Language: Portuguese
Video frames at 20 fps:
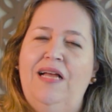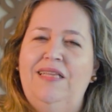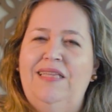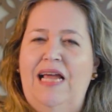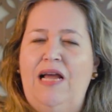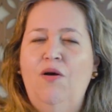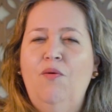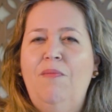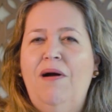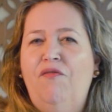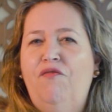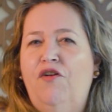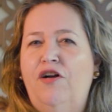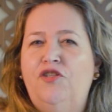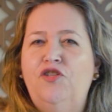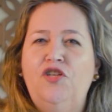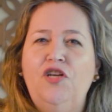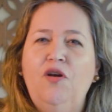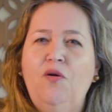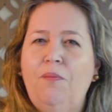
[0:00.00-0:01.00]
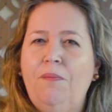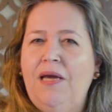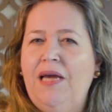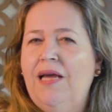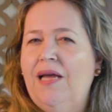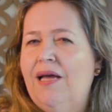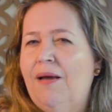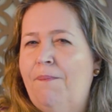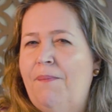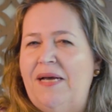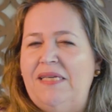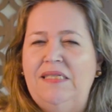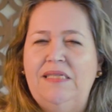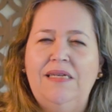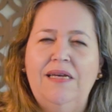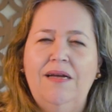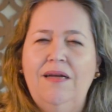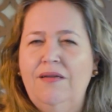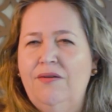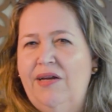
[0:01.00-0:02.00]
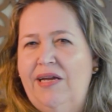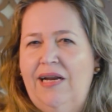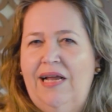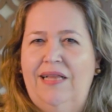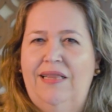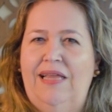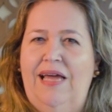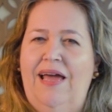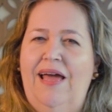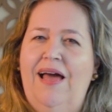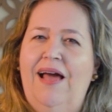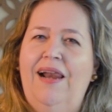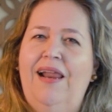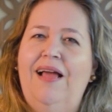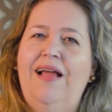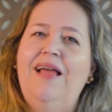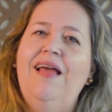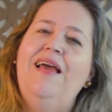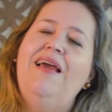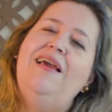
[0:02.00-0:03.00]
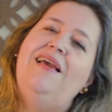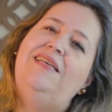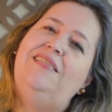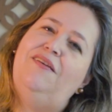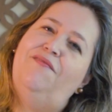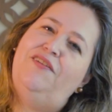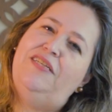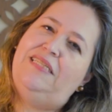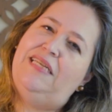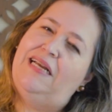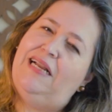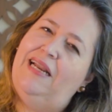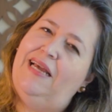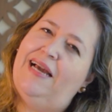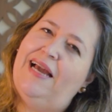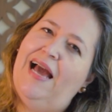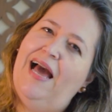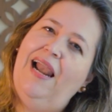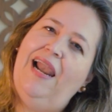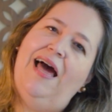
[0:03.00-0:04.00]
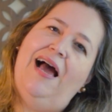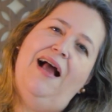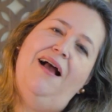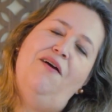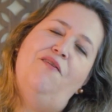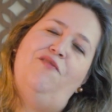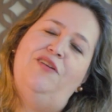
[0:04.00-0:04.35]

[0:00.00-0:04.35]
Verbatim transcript: Tem uma fotinho minha passeando aí na tela e se você clicar lá,